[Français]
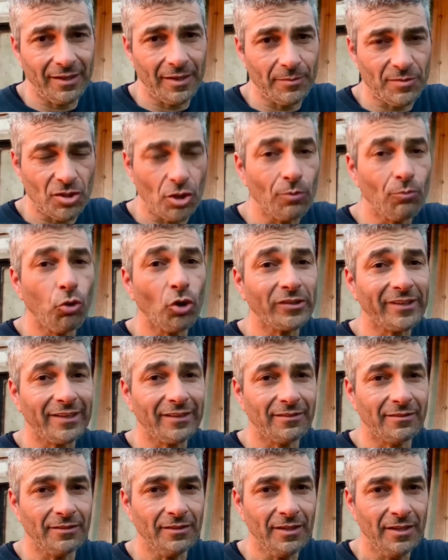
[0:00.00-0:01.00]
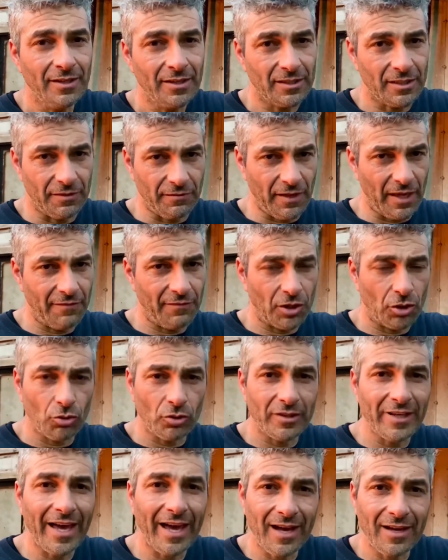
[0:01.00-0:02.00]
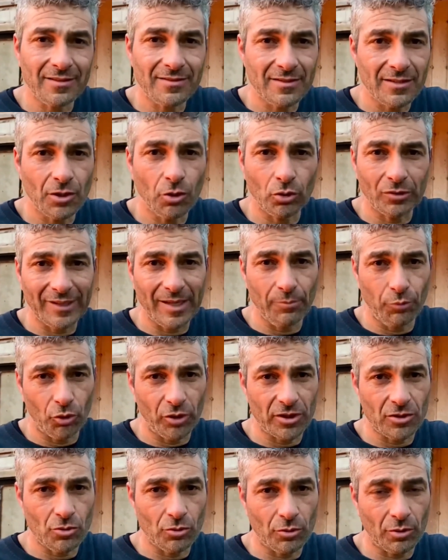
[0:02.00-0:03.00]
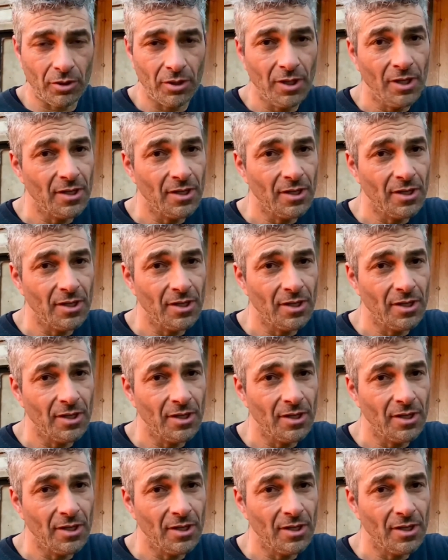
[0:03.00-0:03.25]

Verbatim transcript: le seul bois traité qui vient avec une garantie pour la pourriture.